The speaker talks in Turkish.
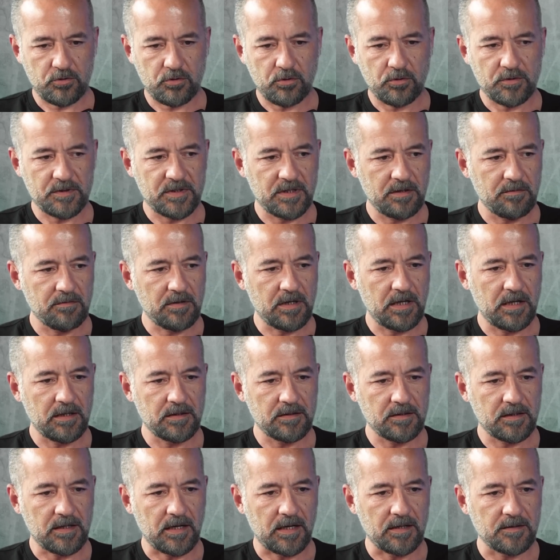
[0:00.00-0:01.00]
çok zevk
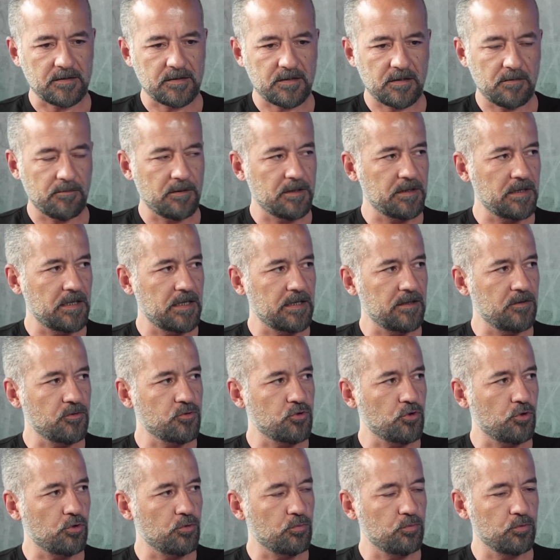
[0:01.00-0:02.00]
aldık, antrenmanlarda Hı.
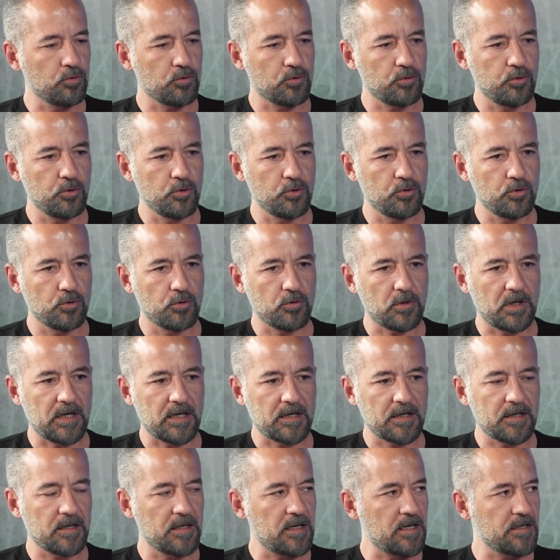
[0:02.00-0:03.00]
çok mutluyduk,
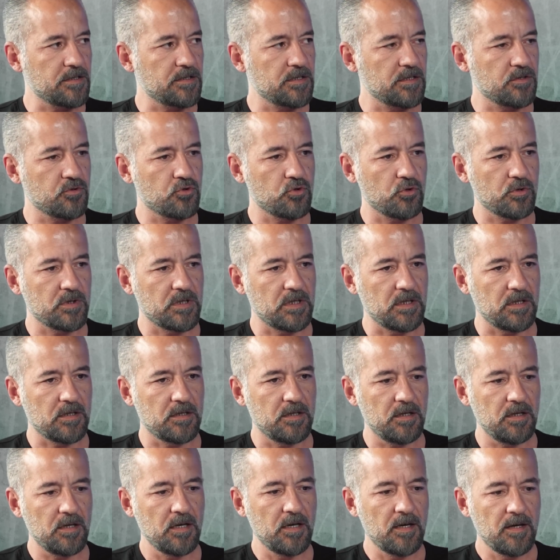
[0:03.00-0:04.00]
arkadaşlık çok
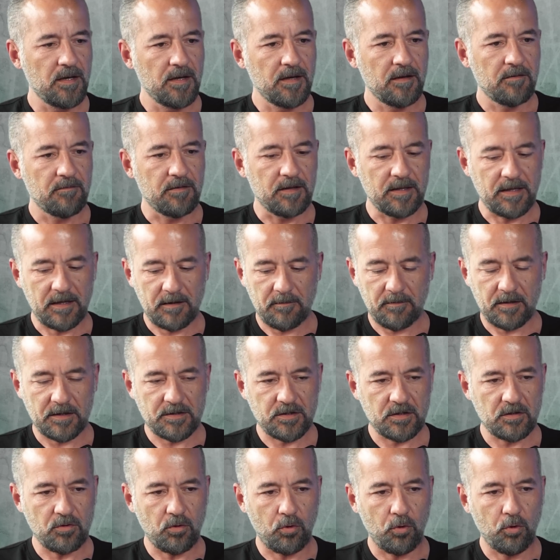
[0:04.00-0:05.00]
iyiydi.
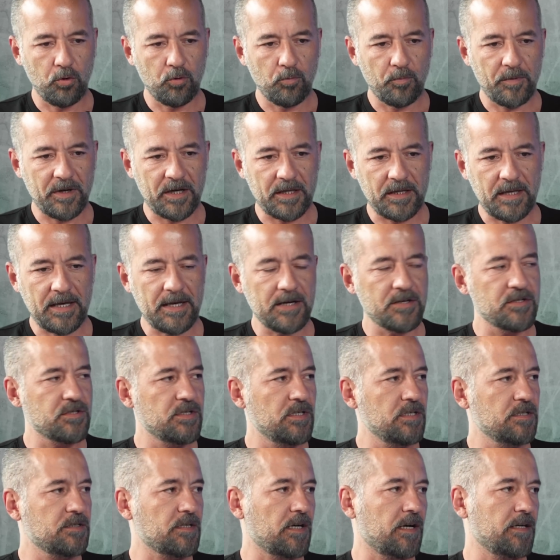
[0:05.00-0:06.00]
Fenerbahçe'de olmayan her
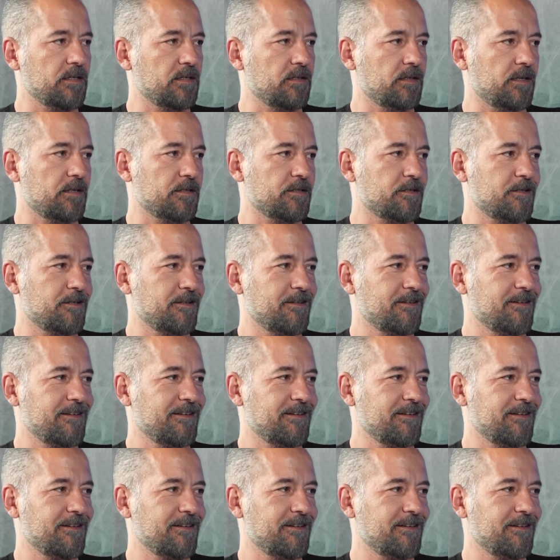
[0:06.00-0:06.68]
şeyi saydılar.